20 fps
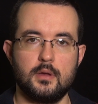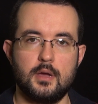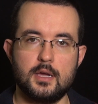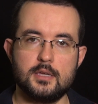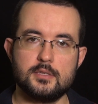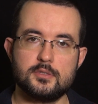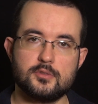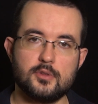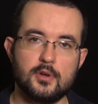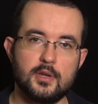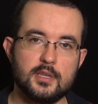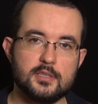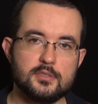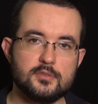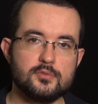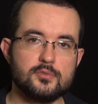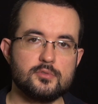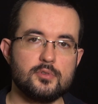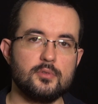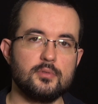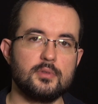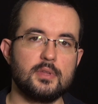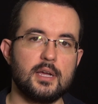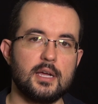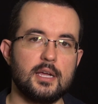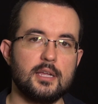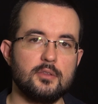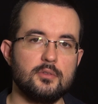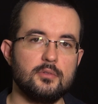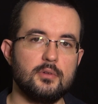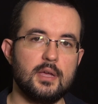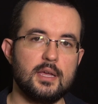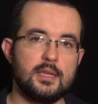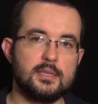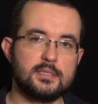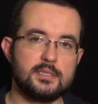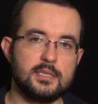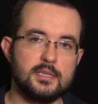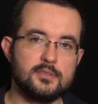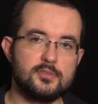A história de um soldado é,
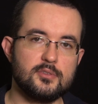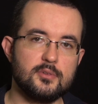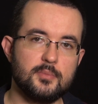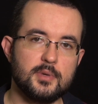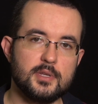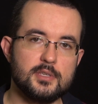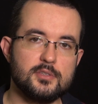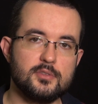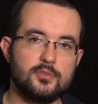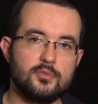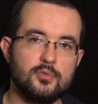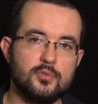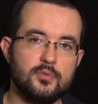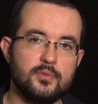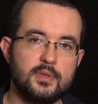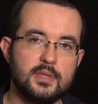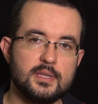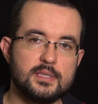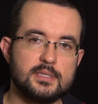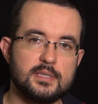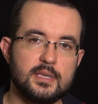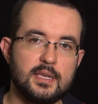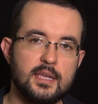sem sombra de dúvidas,